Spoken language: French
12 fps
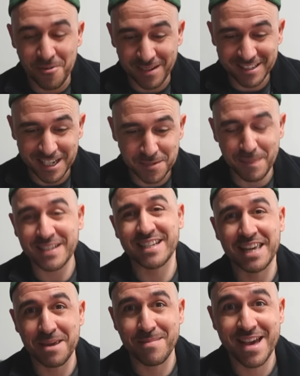comment ça se passe
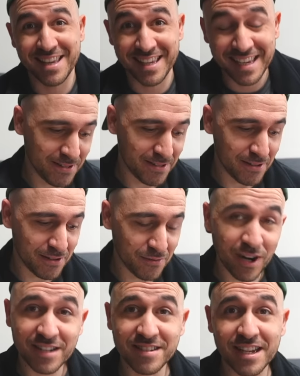à Québec. Euh,
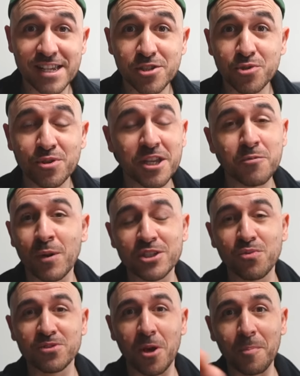voilà, c'est l'exclu. Dites-moi ce
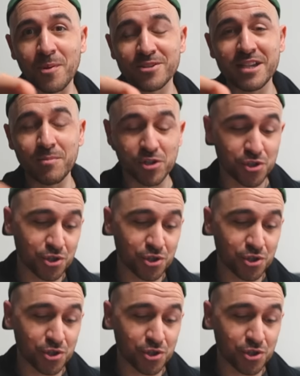que vous en pensez. Moi, je suis